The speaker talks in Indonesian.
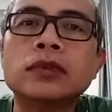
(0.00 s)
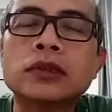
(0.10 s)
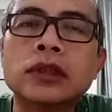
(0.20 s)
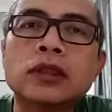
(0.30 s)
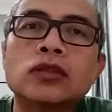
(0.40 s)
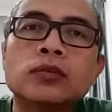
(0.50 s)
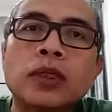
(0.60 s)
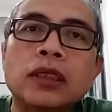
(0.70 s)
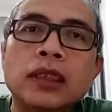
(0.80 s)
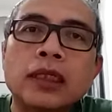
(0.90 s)
terus
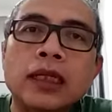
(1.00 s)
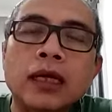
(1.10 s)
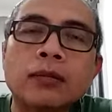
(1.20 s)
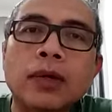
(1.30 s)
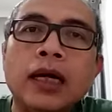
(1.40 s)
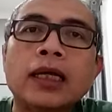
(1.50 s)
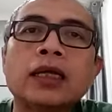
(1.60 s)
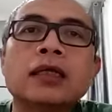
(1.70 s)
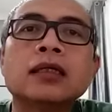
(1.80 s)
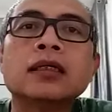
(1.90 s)
bertindak
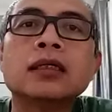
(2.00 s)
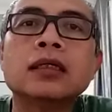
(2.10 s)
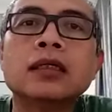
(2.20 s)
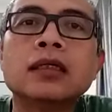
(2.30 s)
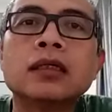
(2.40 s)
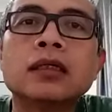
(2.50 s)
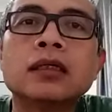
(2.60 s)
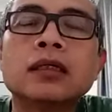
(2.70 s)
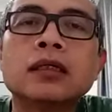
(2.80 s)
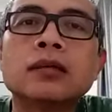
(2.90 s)
baik
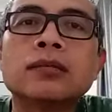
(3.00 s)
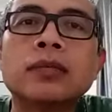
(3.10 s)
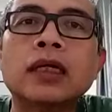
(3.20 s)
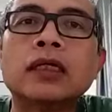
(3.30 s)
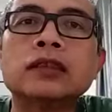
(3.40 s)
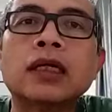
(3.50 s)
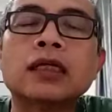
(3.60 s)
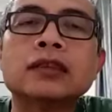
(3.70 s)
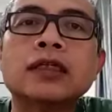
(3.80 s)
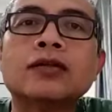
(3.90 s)
pada
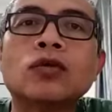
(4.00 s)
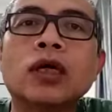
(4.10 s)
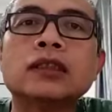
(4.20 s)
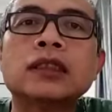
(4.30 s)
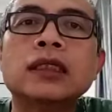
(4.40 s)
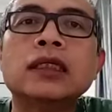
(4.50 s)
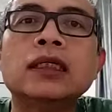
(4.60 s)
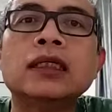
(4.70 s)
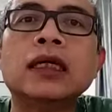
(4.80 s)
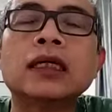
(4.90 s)
saat situasi
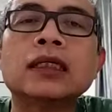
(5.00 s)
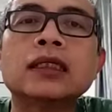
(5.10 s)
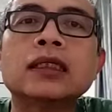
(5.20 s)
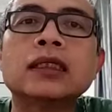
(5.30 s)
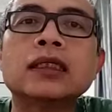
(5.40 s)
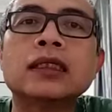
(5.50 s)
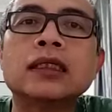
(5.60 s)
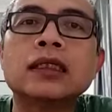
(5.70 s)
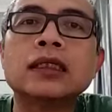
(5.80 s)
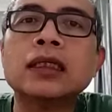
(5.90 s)
yang
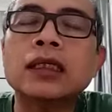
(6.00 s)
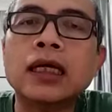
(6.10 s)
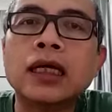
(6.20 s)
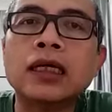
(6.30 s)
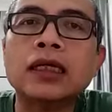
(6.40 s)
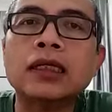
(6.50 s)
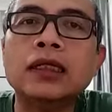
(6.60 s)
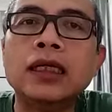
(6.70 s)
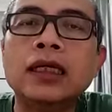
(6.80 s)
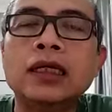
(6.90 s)
tidak
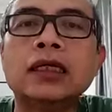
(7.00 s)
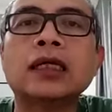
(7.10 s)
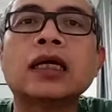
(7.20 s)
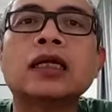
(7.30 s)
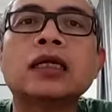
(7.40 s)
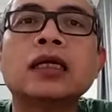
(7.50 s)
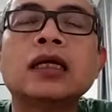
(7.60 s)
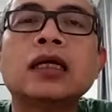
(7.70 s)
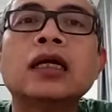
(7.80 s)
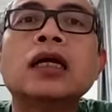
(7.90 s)
diinginkan.
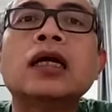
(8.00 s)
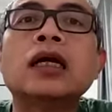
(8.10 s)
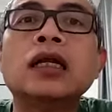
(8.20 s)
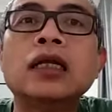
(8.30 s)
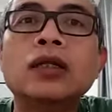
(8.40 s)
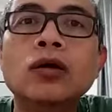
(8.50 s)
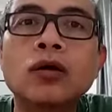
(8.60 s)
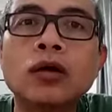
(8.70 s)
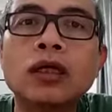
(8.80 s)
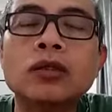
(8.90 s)

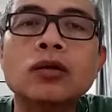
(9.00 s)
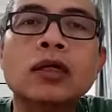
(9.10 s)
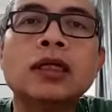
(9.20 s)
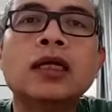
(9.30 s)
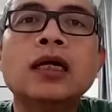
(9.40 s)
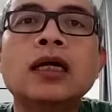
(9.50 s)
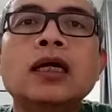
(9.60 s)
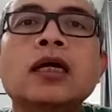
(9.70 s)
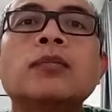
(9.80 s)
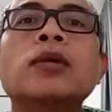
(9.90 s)
Ridho itu adalah
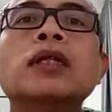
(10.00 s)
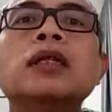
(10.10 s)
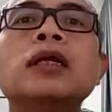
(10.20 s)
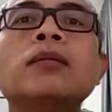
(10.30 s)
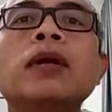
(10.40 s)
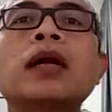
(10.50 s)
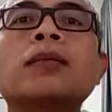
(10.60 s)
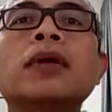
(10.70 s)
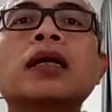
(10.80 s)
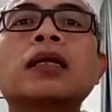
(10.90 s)
menerima
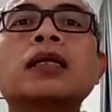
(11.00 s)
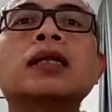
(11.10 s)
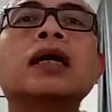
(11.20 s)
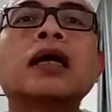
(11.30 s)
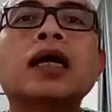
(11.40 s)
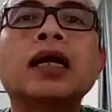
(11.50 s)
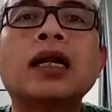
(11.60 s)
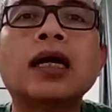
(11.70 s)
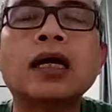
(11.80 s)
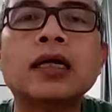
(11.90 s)
apa kehendak
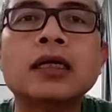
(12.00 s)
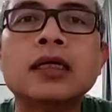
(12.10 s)
Allah.